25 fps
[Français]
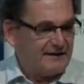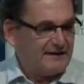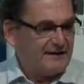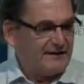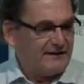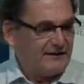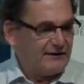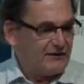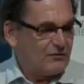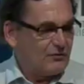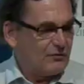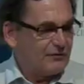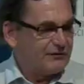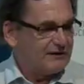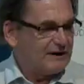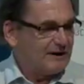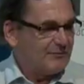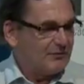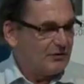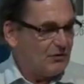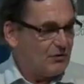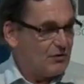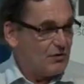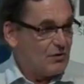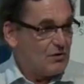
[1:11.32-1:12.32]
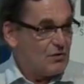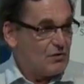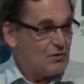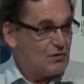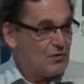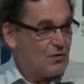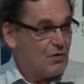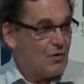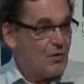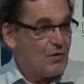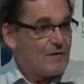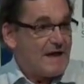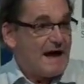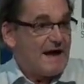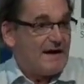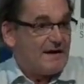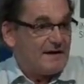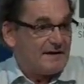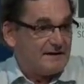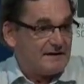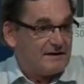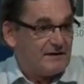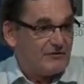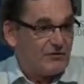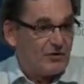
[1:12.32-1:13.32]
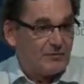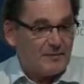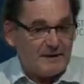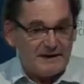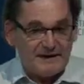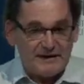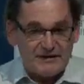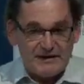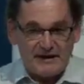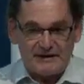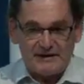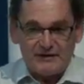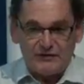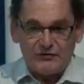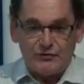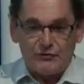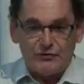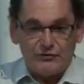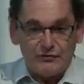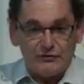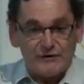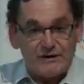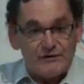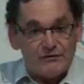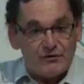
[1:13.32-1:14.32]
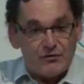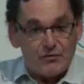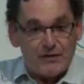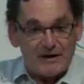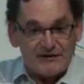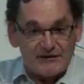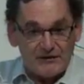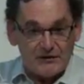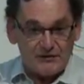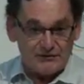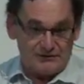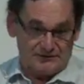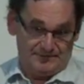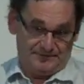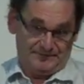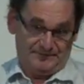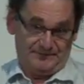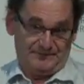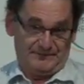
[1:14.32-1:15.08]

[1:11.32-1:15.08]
circonscriptions où on a développé déjà des solutions qui vont croissantes.